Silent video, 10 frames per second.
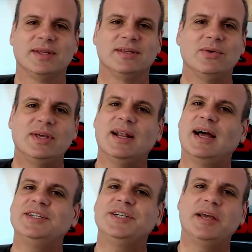Então, o que ela
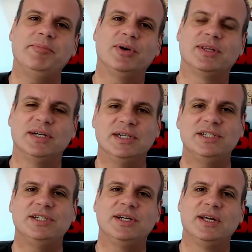acha que é
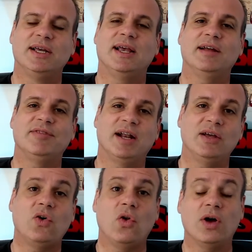importante, ela vai lá e
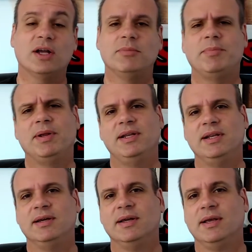coloca numa
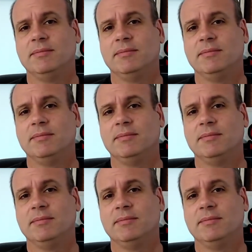planilha.